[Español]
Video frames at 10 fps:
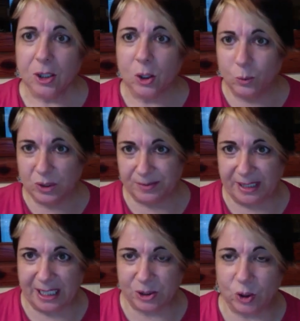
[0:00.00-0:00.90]
como es mi
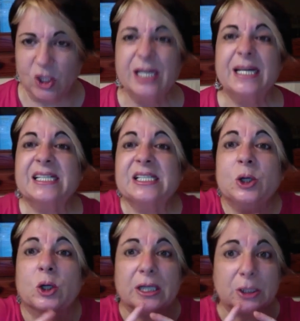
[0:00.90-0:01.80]
caso,
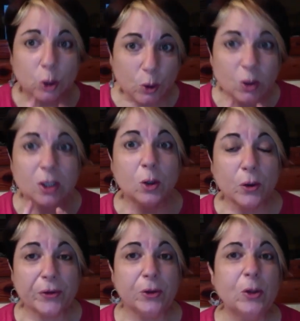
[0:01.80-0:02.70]
sino que todo
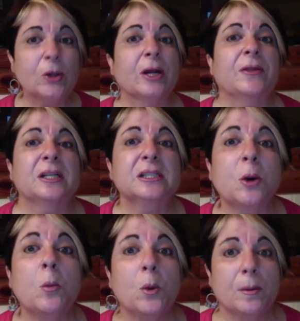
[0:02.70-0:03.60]
negocio necesita
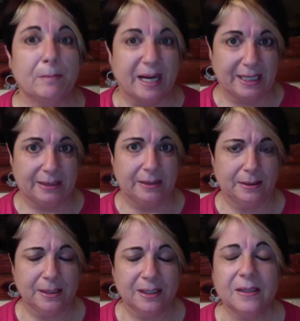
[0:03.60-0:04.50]
un buen marketing
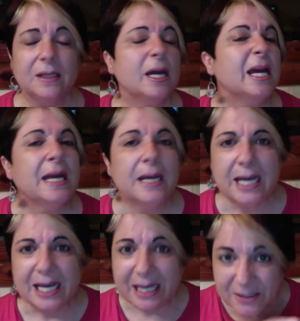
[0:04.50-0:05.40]

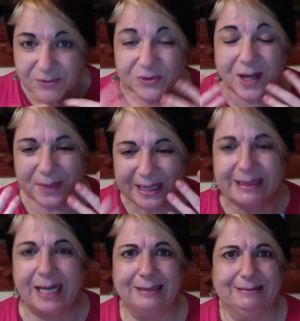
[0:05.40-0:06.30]
es
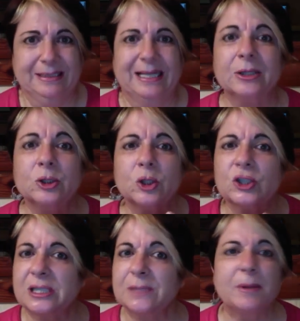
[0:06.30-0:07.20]
fundamental, tanto
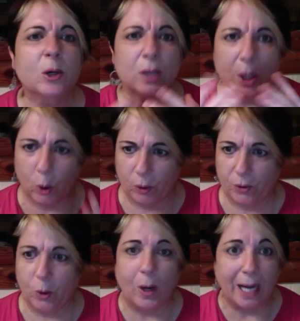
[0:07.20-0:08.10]
si es para un
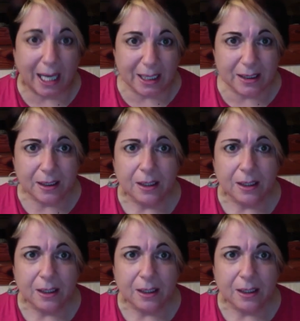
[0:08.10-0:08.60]
negocio online